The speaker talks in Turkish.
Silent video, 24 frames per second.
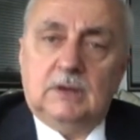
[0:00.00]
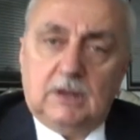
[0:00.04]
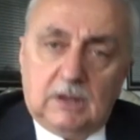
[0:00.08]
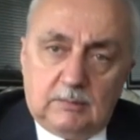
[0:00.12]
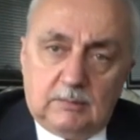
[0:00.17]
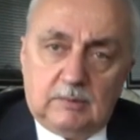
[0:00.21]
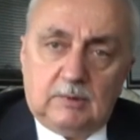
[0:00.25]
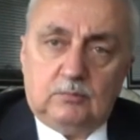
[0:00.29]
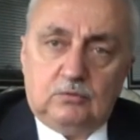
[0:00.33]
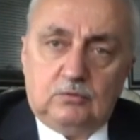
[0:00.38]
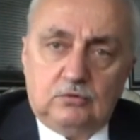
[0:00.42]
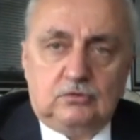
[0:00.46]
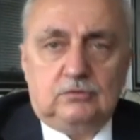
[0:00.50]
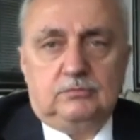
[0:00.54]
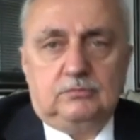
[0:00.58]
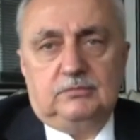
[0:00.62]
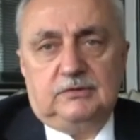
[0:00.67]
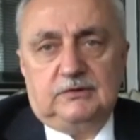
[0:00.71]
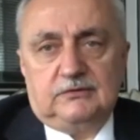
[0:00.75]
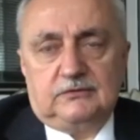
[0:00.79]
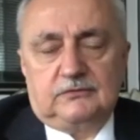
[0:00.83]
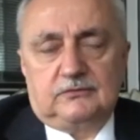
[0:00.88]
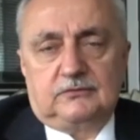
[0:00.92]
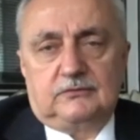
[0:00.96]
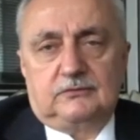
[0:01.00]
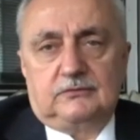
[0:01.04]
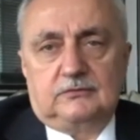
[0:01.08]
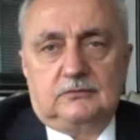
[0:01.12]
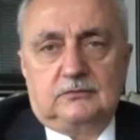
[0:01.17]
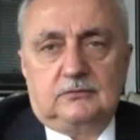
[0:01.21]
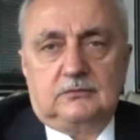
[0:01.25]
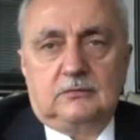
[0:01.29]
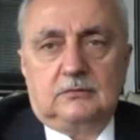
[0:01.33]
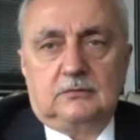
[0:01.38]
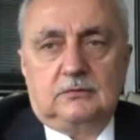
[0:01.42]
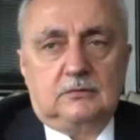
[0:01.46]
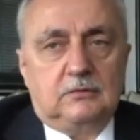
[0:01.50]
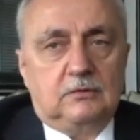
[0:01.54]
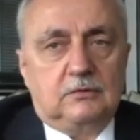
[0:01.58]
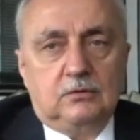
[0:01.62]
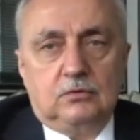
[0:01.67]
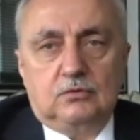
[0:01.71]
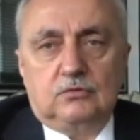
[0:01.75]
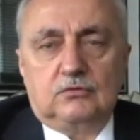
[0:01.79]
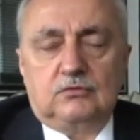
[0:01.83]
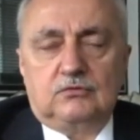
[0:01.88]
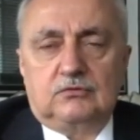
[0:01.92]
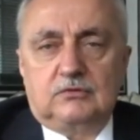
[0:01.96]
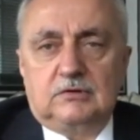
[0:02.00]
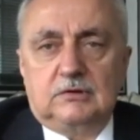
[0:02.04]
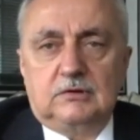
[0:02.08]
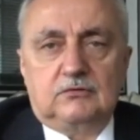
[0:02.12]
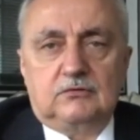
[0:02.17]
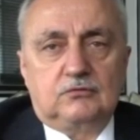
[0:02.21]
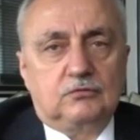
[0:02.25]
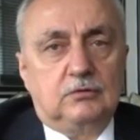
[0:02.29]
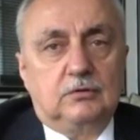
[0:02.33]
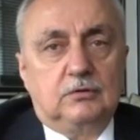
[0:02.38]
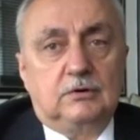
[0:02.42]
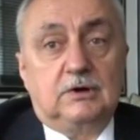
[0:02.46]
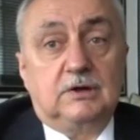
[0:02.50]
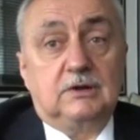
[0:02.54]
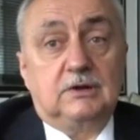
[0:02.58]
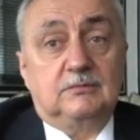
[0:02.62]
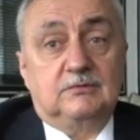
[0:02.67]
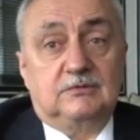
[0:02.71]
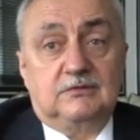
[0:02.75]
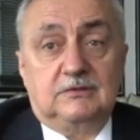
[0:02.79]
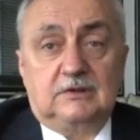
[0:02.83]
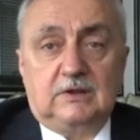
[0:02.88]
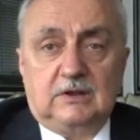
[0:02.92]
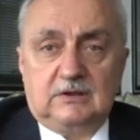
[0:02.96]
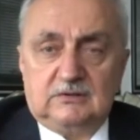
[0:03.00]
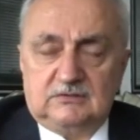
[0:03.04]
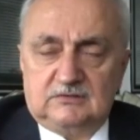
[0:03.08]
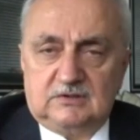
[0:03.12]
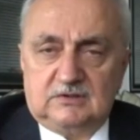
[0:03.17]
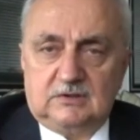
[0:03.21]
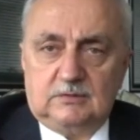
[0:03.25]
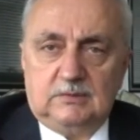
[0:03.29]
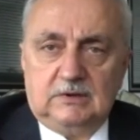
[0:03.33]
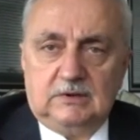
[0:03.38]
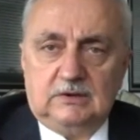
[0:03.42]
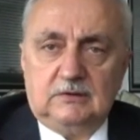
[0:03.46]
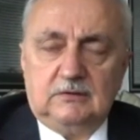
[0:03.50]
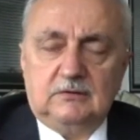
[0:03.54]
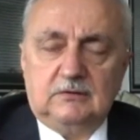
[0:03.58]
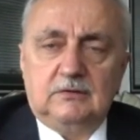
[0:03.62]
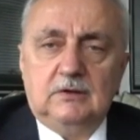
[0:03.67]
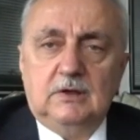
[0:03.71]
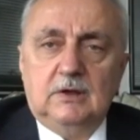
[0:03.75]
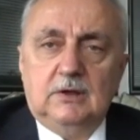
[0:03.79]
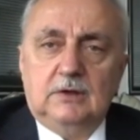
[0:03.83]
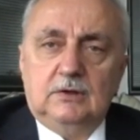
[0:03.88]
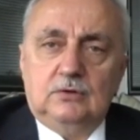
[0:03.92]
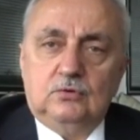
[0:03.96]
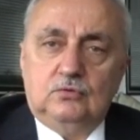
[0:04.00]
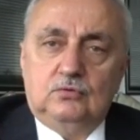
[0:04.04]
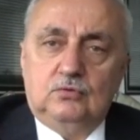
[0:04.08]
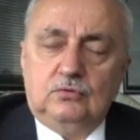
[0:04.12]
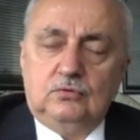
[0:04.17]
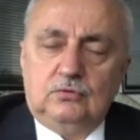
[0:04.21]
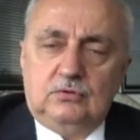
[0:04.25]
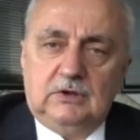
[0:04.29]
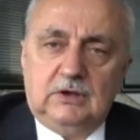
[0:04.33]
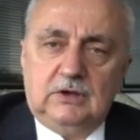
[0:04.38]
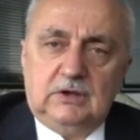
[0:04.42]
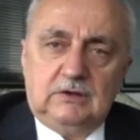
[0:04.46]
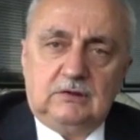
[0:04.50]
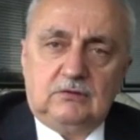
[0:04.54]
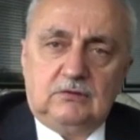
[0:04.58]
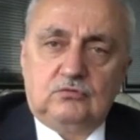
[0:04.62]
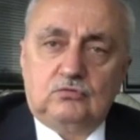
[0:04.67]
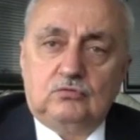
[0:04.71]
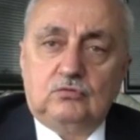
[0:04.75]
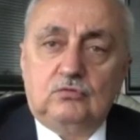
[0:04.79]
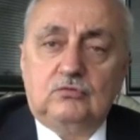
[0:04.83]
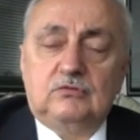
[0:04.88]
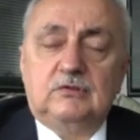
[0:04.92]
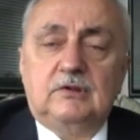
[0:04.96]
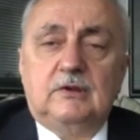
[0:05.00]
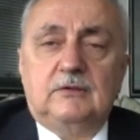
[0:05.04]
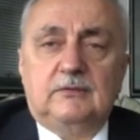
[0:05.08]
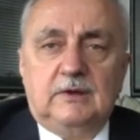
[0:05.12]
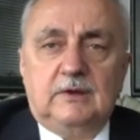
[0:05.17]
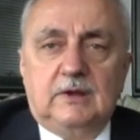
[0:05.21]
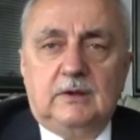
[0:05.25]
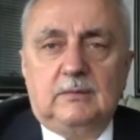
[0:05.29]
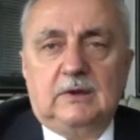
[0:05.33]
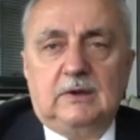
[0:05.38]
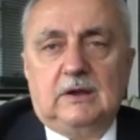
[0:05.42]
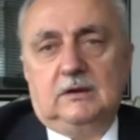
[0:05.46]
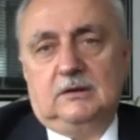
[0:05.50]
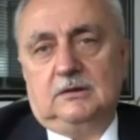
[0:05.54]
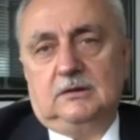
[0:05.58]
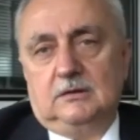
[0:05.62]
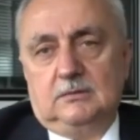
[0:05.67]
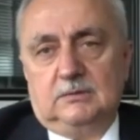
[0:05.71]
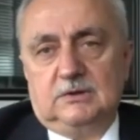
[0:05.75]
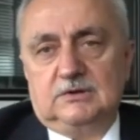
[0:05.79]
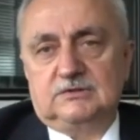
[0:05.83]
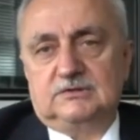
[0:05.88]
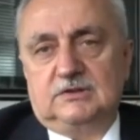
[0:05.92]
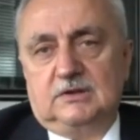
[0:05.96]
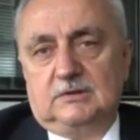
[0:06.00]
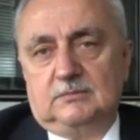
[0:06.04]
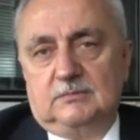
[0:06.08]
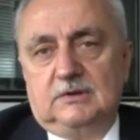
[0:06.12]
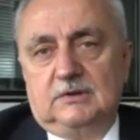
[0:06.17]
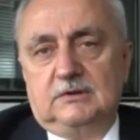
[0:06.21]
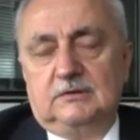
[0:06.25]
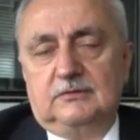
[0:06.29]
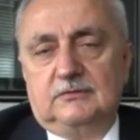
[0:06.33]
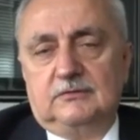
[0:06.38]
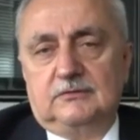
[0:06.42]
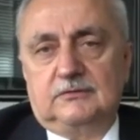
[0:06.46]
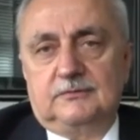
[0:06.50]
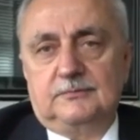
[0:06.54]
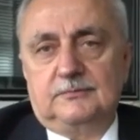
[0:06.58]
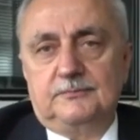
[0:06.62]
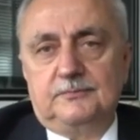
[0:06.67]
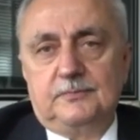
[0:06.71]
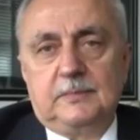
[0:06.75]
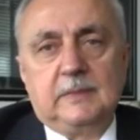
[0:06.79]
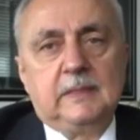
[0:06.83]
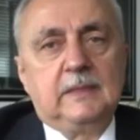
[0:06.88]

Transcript: Ama bugün biz diyoruz ki sloganımızı değiştirmeliyiz. Türkiye'de su seferberliğini başlatmalıyız.